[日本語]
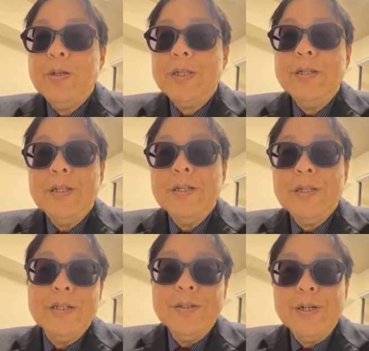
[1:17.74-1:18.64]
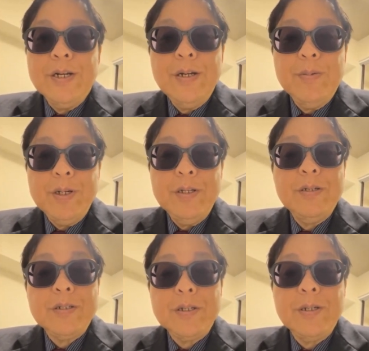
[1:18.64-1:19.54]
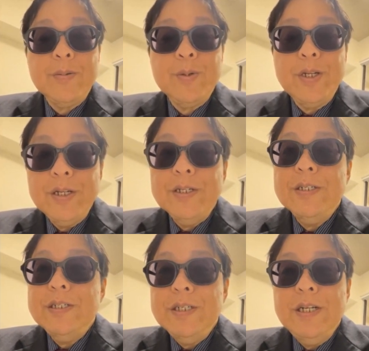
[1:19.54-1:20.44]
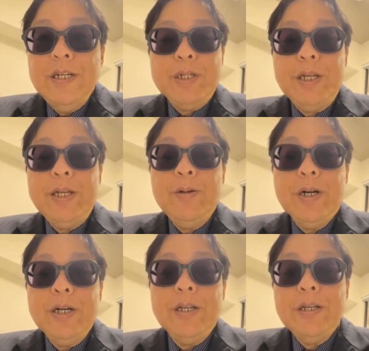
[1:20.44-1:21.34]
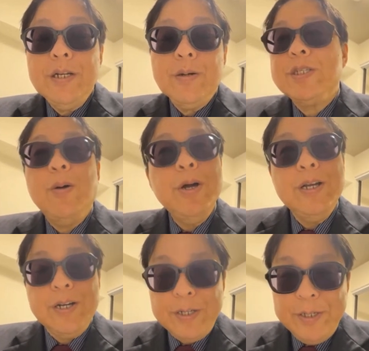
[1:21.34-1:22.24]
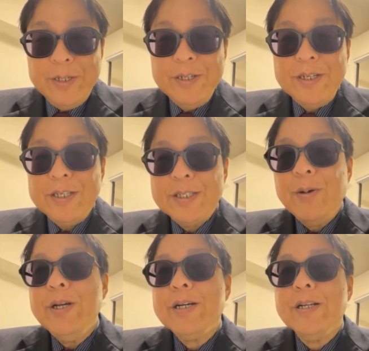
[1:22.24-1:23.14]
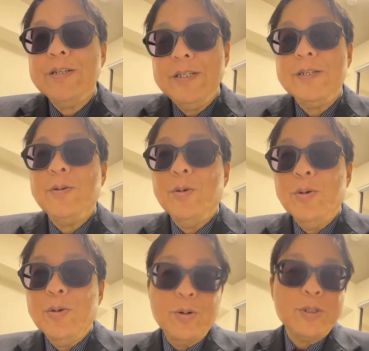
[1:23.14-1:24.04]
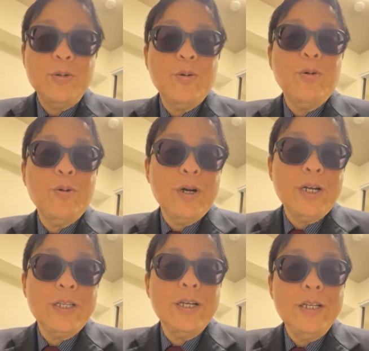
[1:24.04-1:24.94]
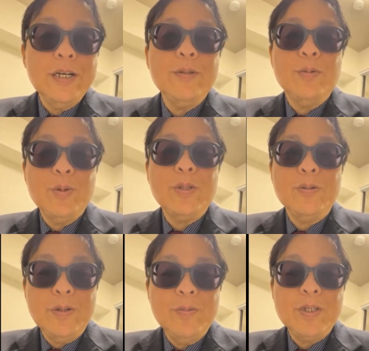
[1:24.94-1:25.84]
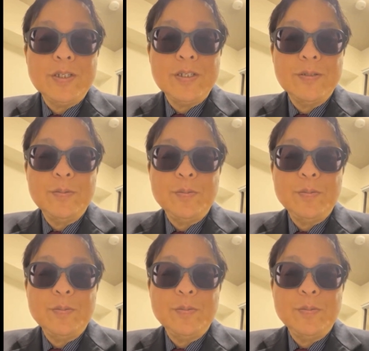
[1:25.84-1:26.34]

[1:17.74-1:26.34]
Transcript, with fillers: 淡々淡とやれればいいんですけれどもね。まあ、できる限りね、爽やかに、爽やかなね、こう、放送を心がけたいなと思っております。